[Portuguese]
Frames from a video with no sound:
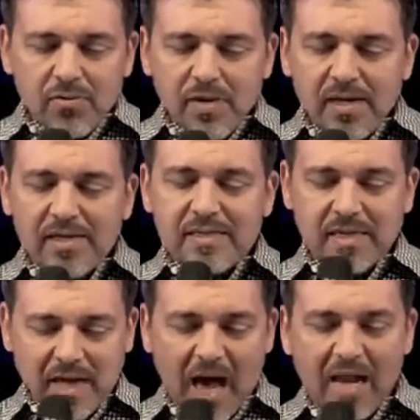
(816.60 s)
quando Ele
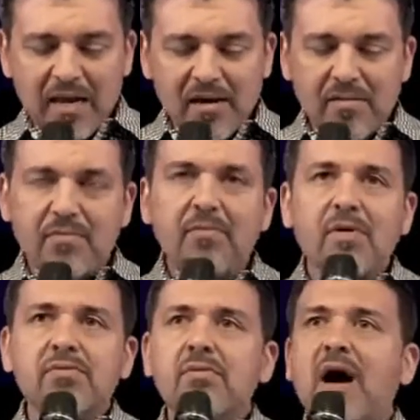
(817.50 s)
se cala,
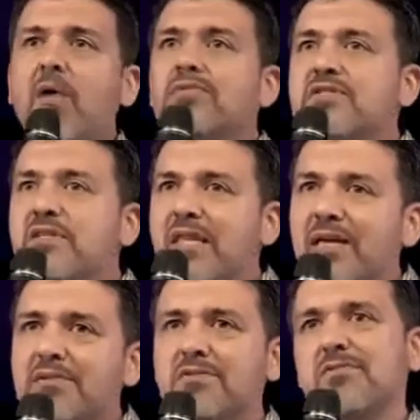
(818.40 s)
quando há um
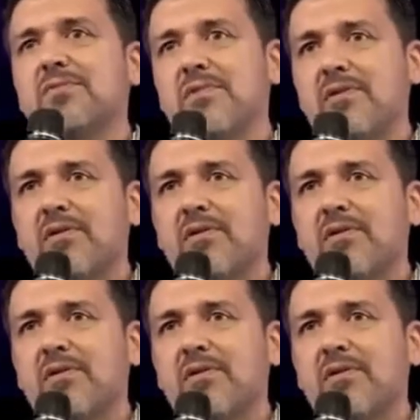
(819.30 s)
silêncio,